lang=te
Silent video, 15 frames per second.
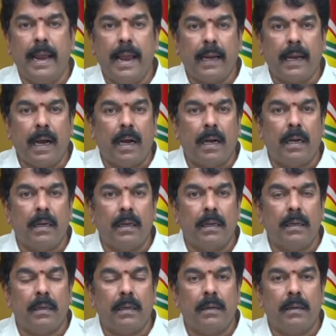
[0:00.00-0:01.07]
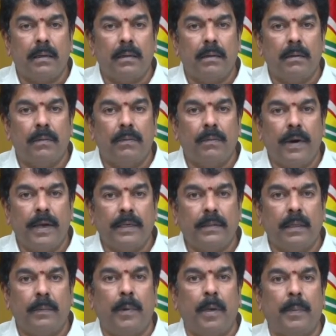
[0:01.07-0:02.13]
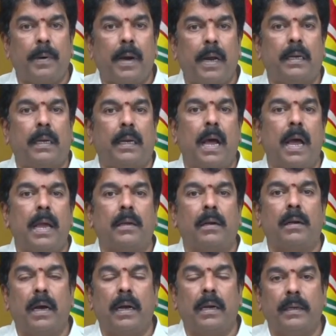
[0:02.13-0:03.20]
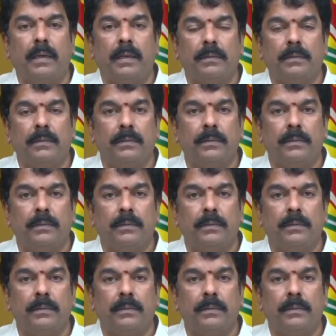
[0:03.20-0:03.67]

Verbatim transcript: అనేక వైసీపీ పార్టీ నాయకులు కానీ